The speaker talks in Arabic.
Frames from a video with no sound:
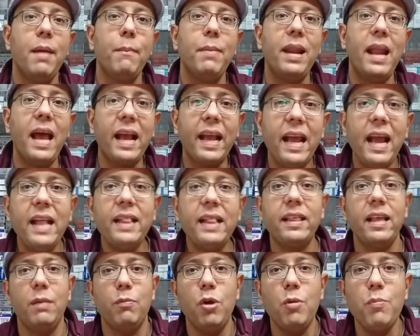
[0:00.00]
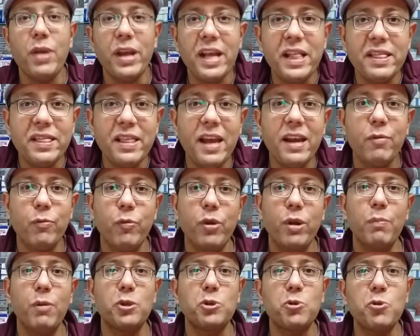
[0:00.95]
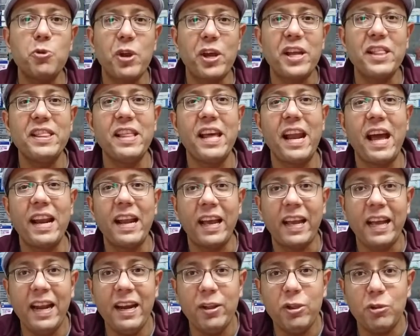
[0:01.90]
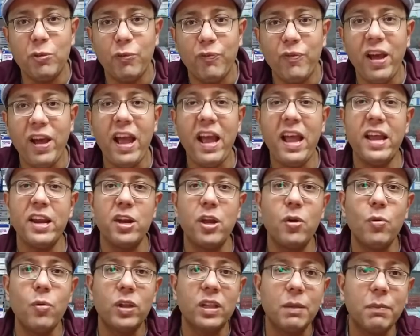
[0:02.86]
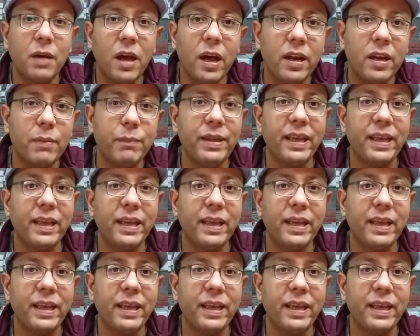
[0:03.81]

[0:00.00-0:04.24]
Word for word: من الحاجات المهمة جدا والمشهورة جدا عن خل التفاح ان هو طبعا